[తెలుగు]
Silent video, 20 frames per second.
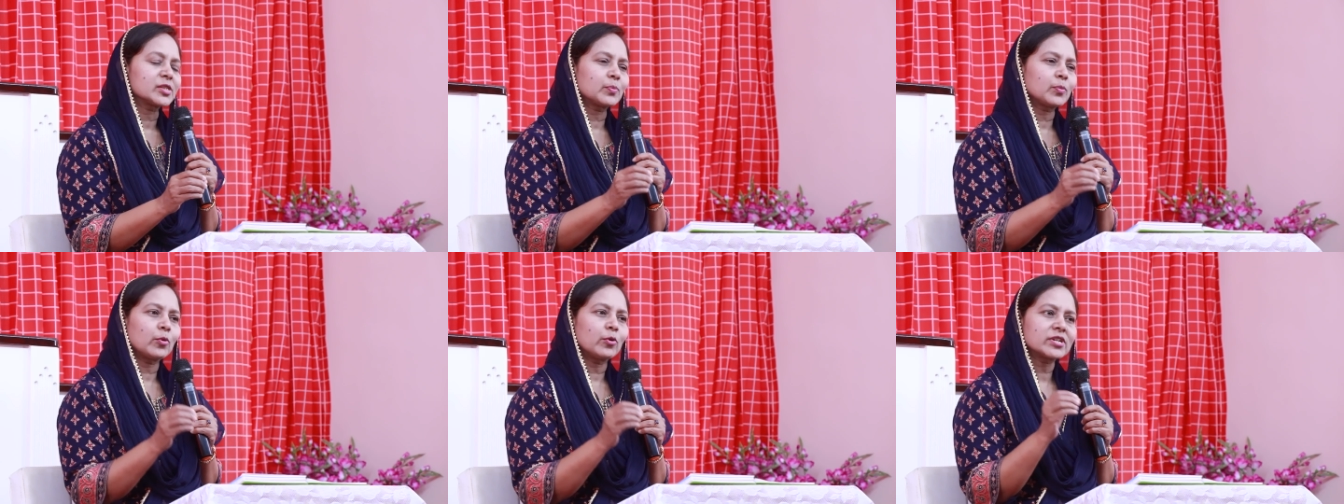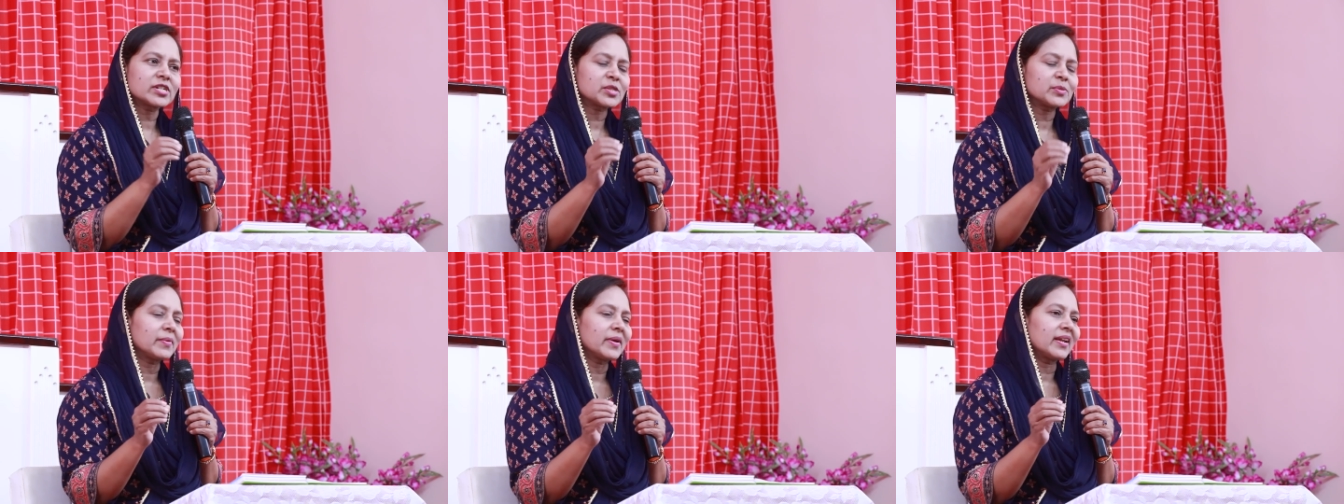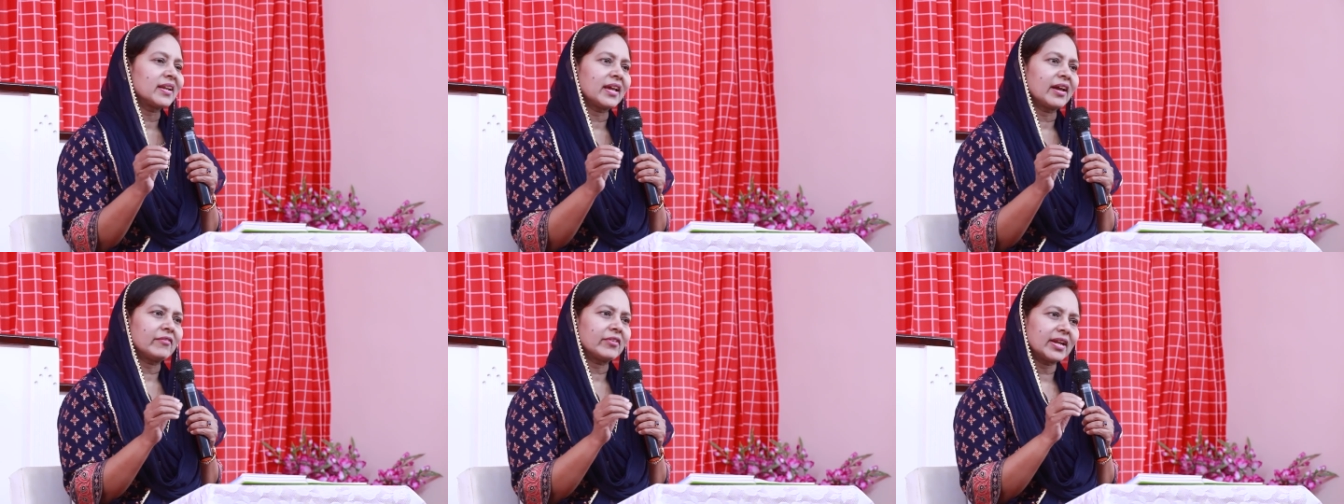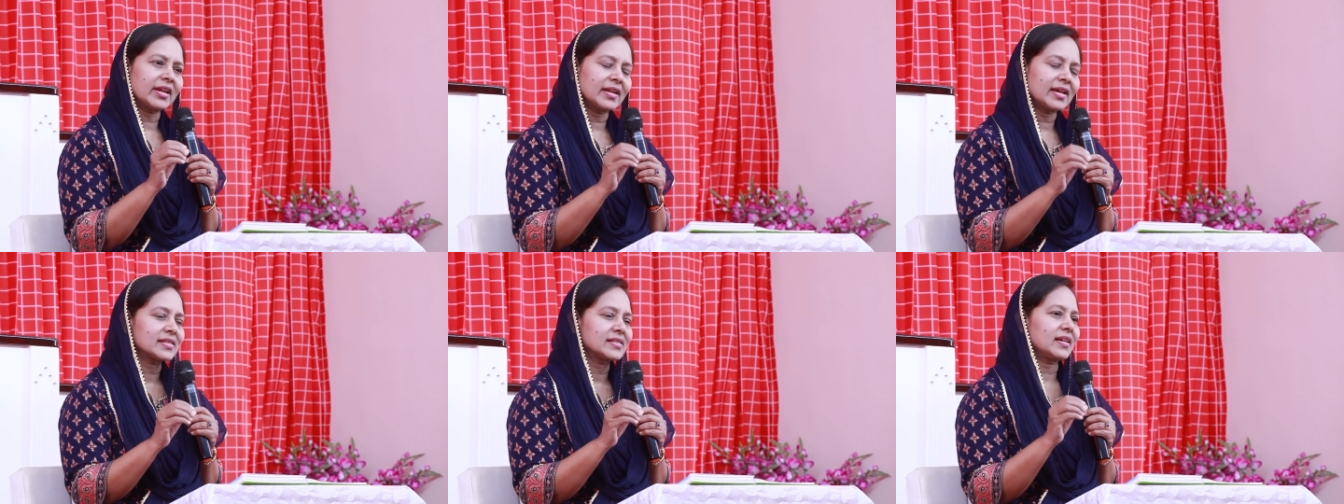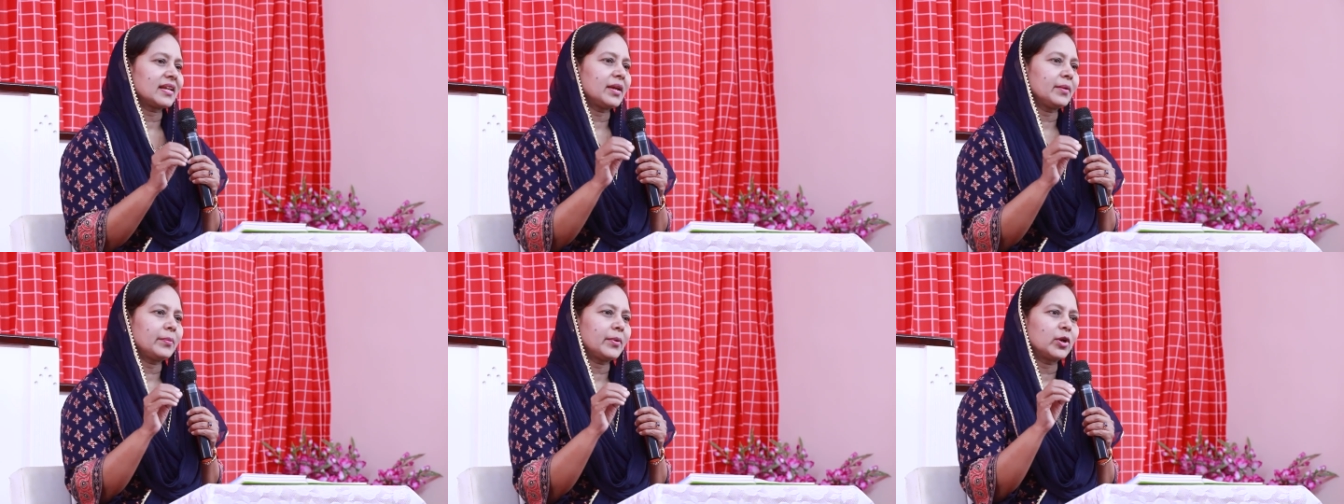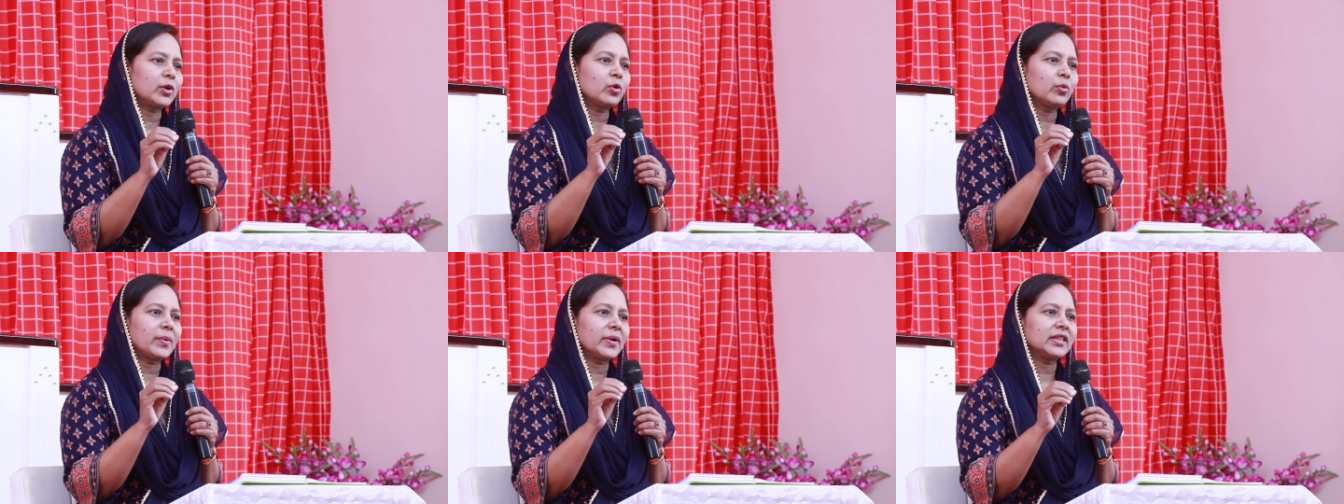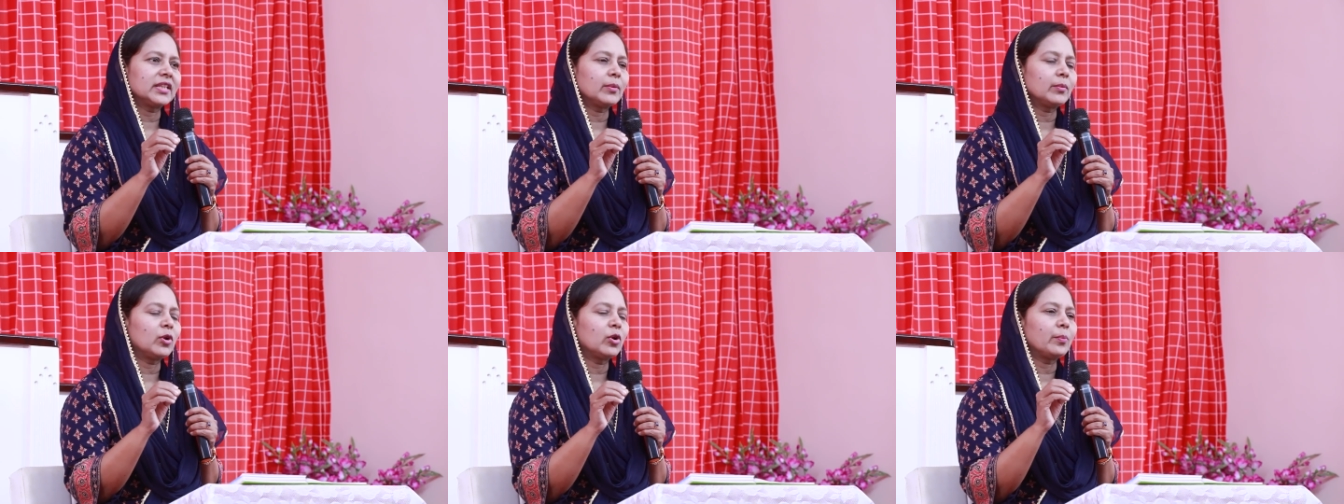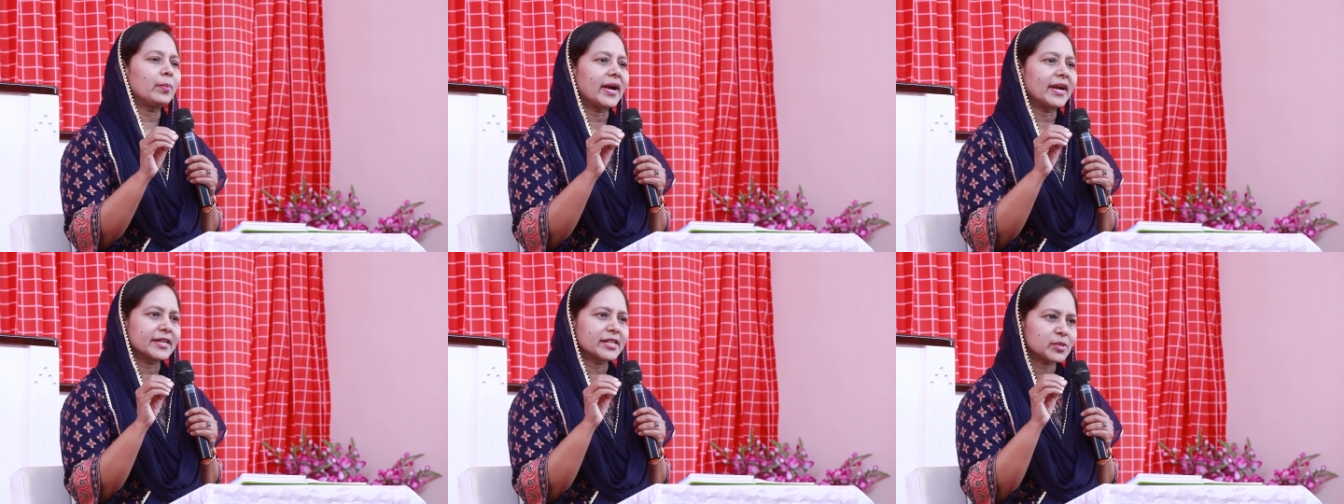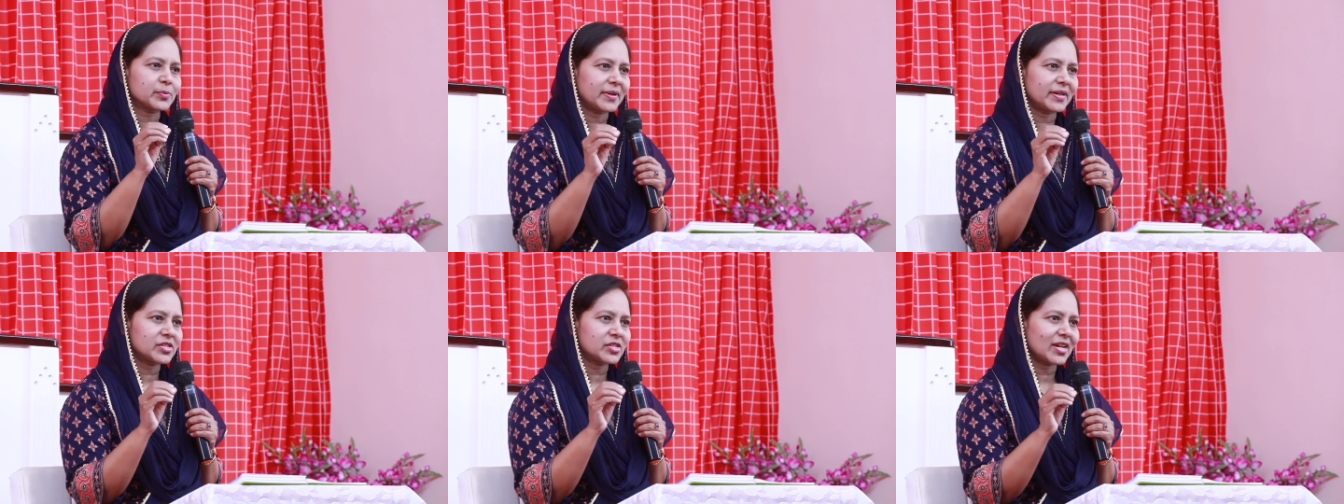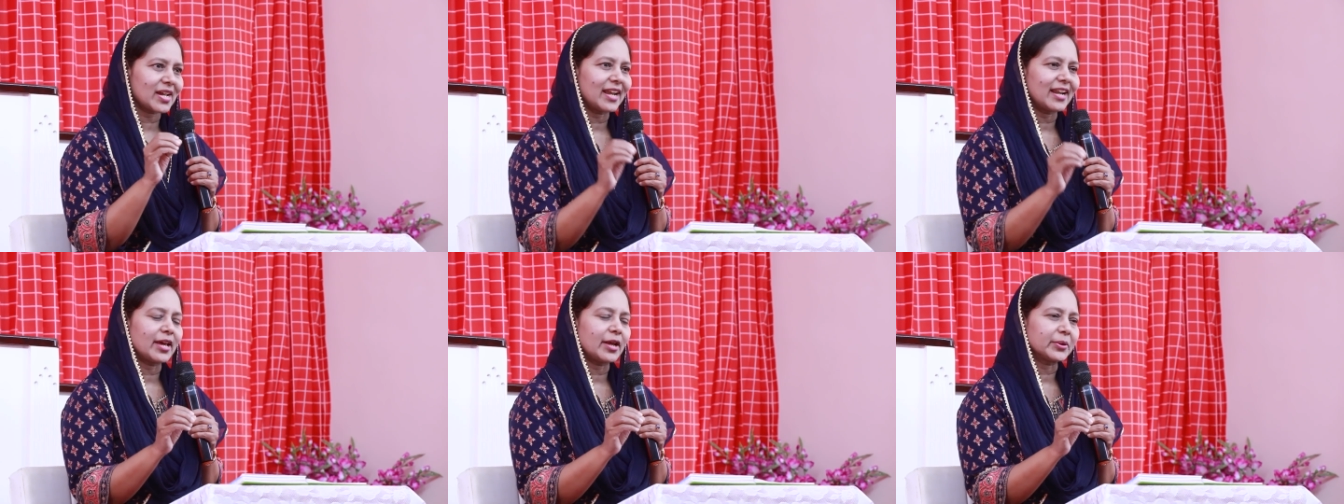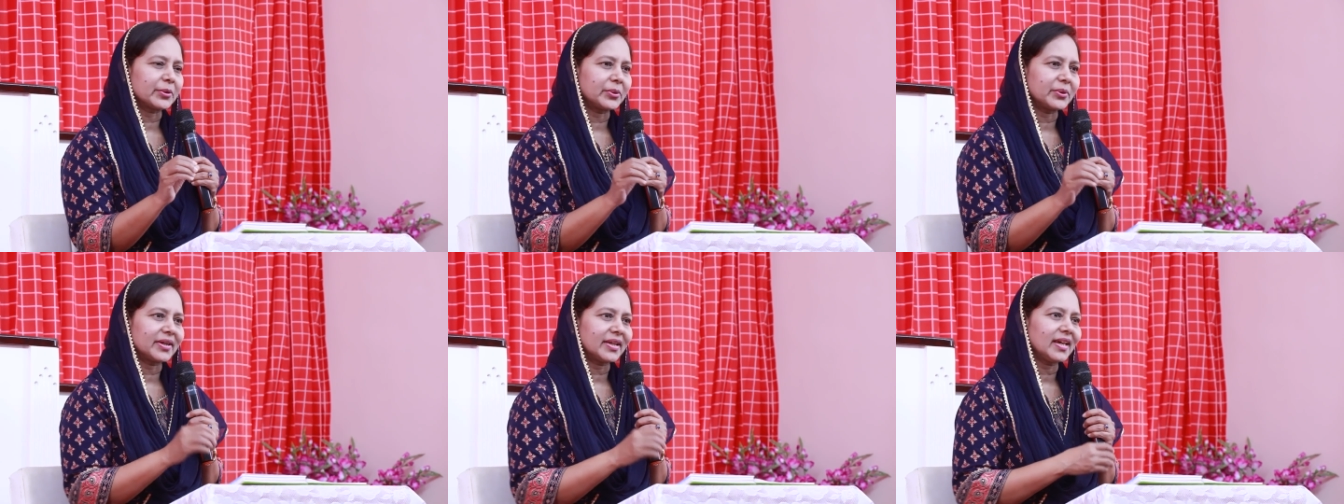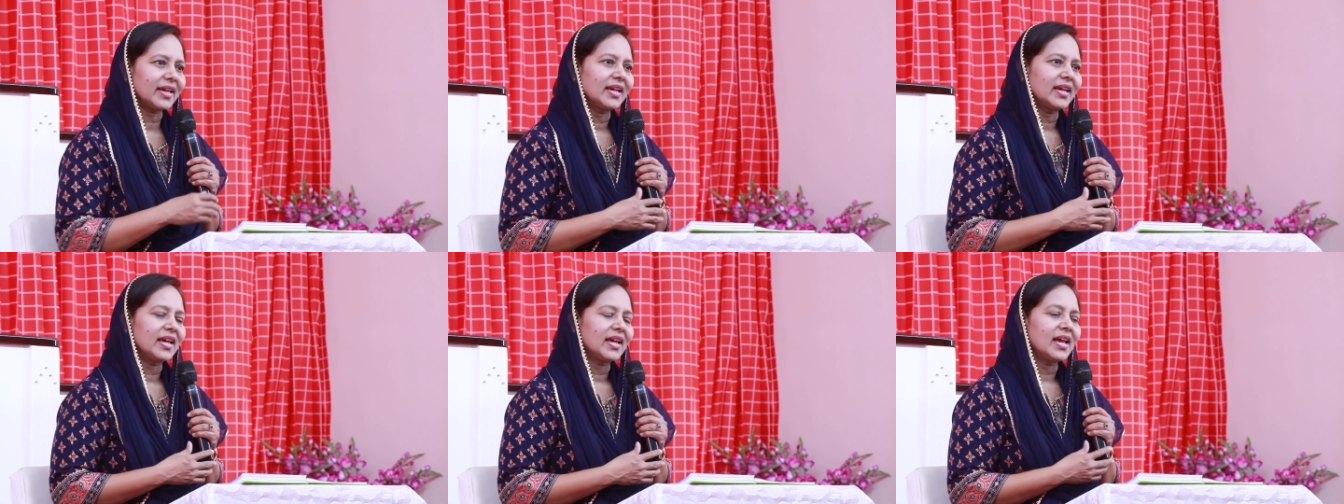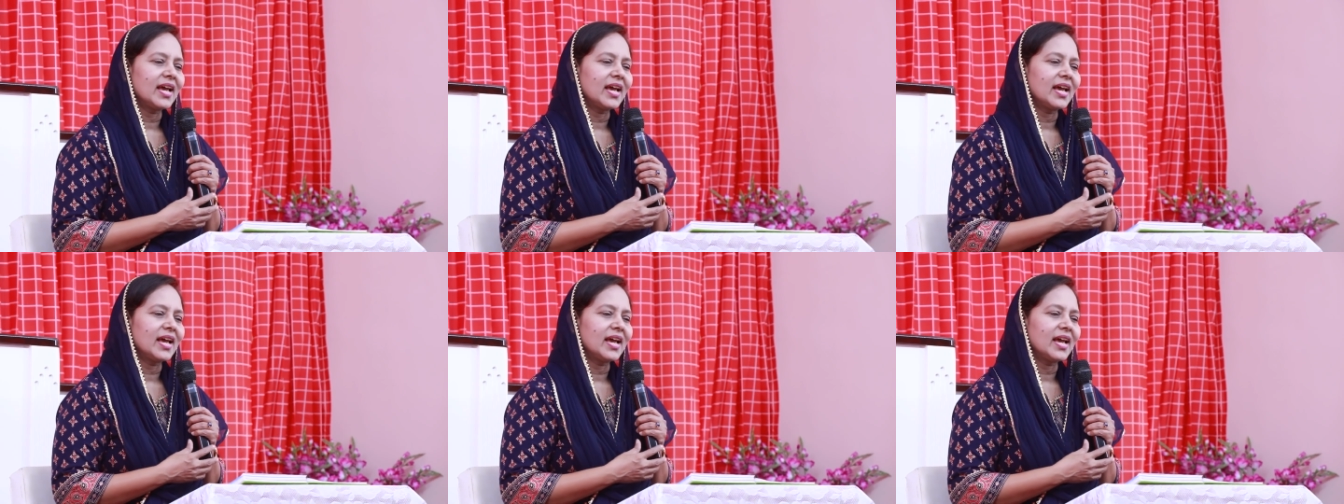స్పోర్ట్స్ మ్యాన్ ఎవరైనా సరే పరుగు పందెంలో పార్టిసిపేట్ చేయాలనుకుంటే